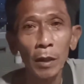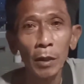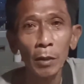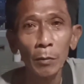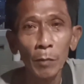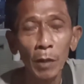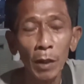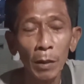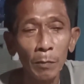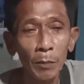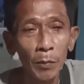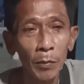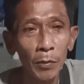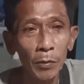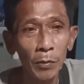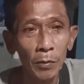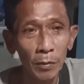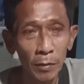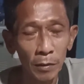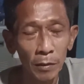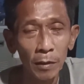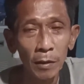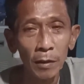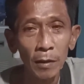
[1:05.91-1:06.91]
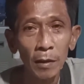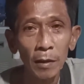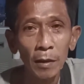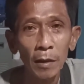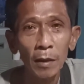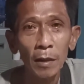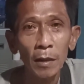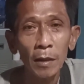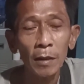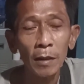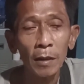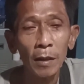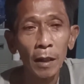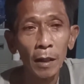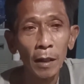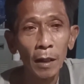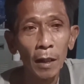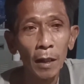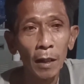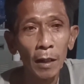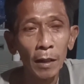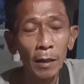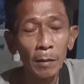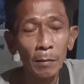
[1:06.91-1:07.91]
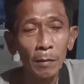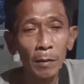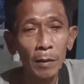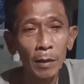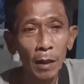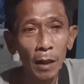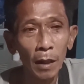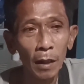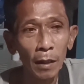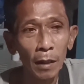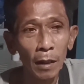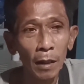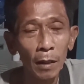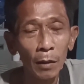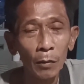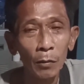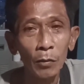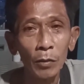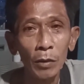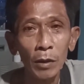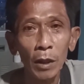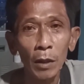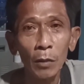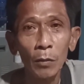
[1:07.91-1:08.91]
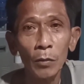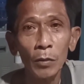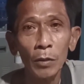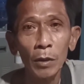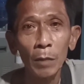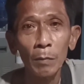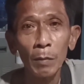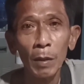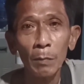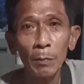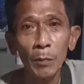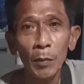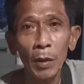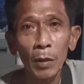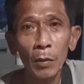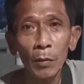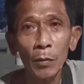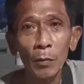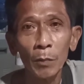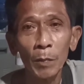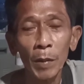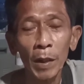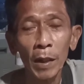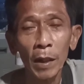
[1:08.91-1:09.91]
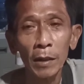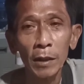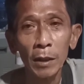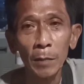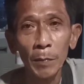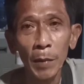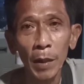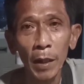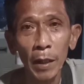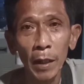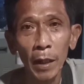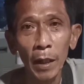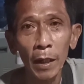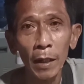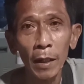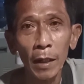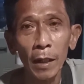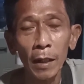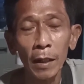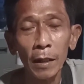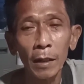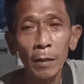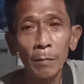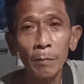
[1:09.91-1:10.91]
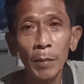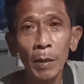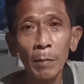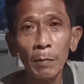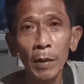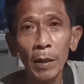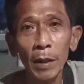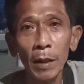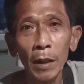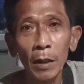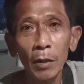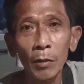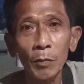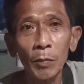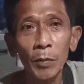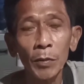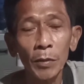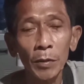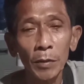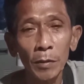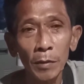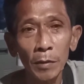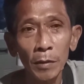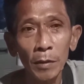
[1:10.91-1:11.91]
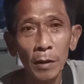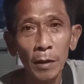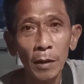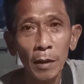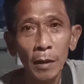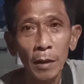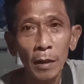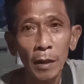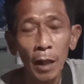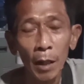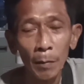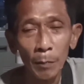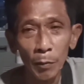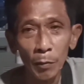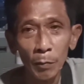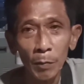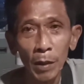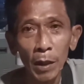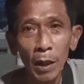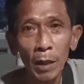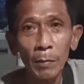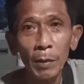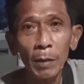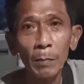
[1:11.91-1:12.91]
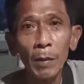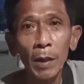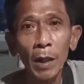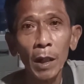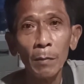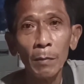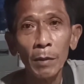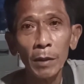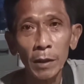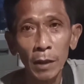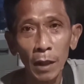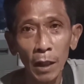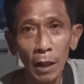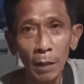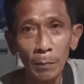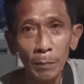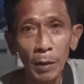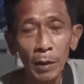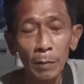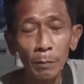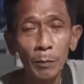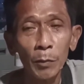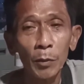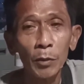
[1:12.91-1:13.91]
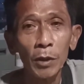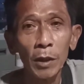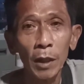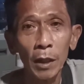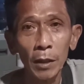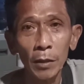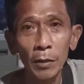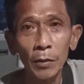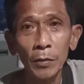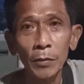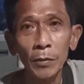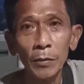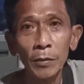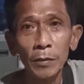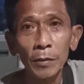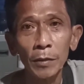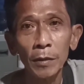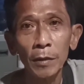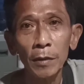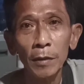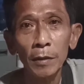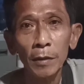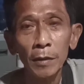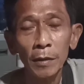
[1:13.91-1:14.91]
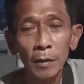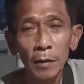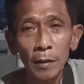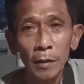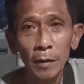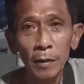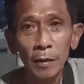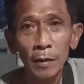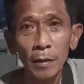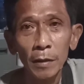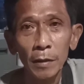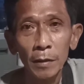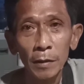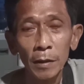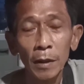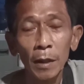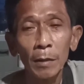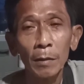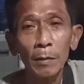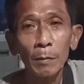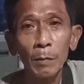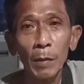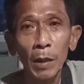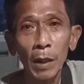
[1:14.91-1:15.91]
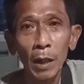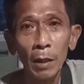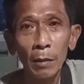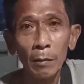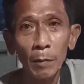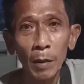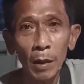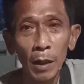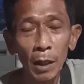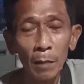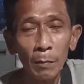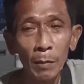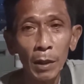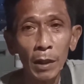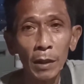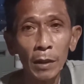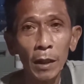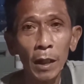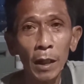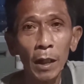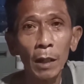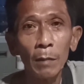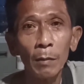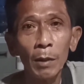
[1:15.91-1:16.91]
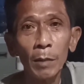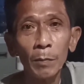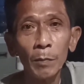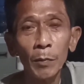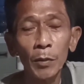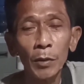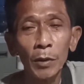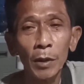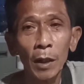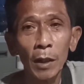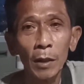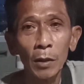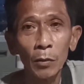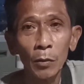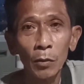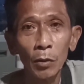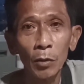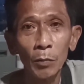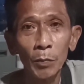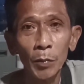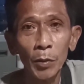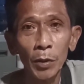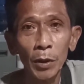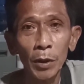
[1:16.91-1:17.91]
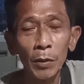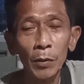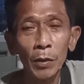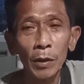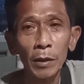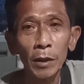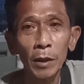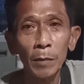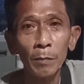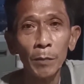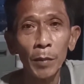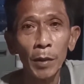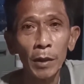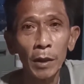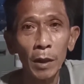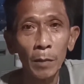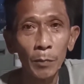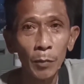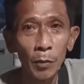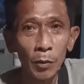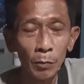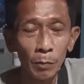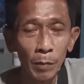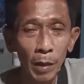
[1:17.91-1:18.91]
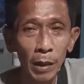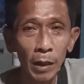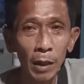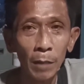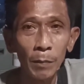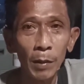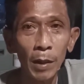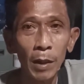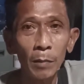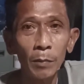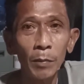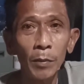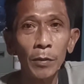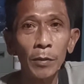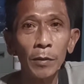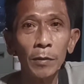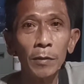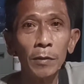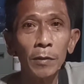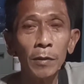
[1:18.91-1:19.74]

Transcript: Ngayon nga po, naka, nakakakunti-kunti man pa po para sa pangangailangan ng pamilya ko po. Oh. Kaya po maraming maraming salamat po sa inyo. Sa Diyos. Maraming maraming salamat po sa tulong po ninyo at siyempre sa poong may kapal po.